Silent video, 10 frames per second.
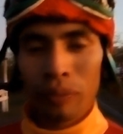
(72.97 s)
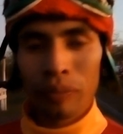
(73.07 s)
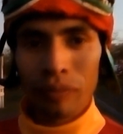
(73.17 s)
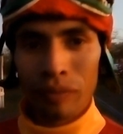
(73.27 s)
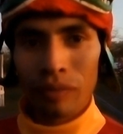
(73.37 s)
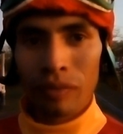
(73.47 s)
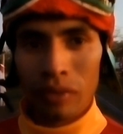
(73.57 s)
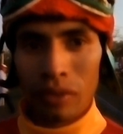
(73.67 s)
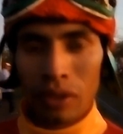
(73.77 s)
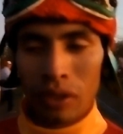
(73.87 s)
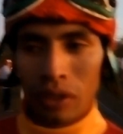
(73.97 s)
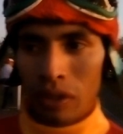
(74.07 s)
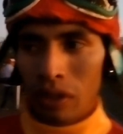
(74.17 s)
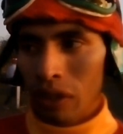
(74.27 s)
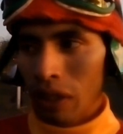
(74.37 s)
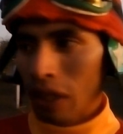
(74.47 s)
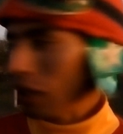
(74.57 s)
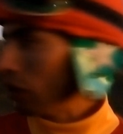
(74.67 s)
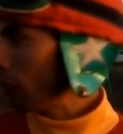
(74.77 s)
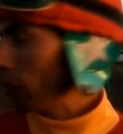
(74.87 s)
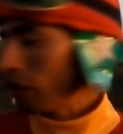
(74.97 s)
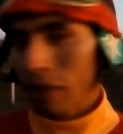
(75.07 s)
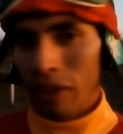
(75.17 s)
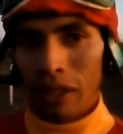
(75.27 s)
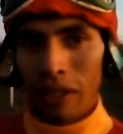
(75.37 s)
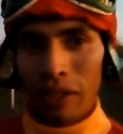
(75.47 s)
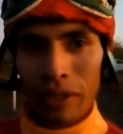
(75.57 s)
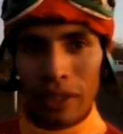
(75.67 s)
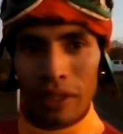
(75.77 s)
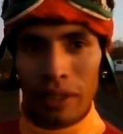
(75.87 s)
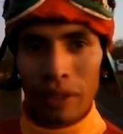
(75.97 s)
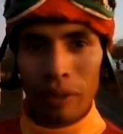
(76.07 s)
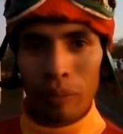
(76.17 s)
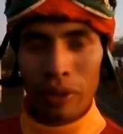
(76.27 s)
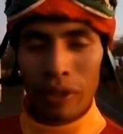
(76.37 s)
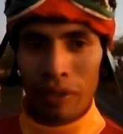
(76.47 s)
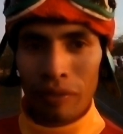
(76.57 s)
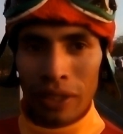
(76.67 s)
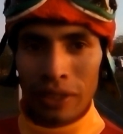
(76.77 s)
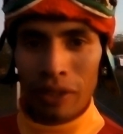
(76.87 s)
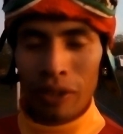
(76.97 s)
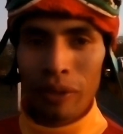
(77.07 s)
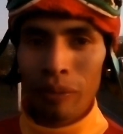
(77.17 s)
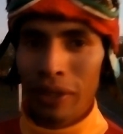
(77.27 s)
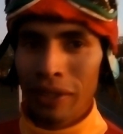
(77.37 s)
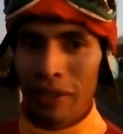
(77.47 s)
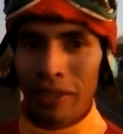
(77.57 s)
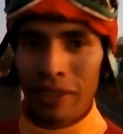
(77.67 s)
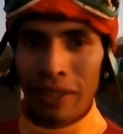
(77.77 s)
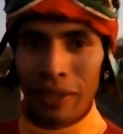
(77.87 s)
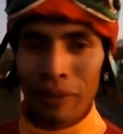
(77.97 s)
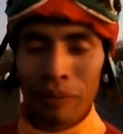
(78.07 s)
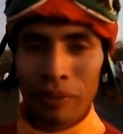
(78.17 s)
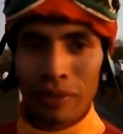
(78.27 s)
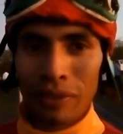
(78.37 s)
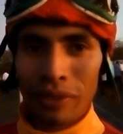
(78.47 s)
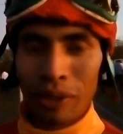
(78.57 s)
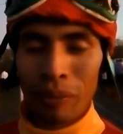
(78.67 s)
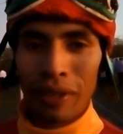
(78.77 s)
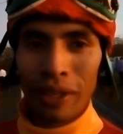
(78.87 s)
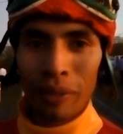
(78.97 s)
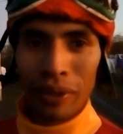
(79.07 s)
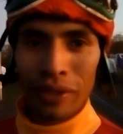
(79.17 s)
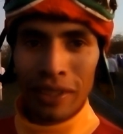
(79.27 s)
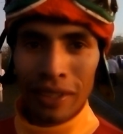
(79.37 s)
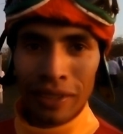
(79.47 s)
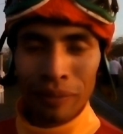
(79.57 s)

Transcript: Qué bien, ¿para quién va dedicado el triunfo? Y a los dueños del caballo que me dieron la confianza hoy, Malzana del Caballo. Hoy me hablaron para correr el caballo.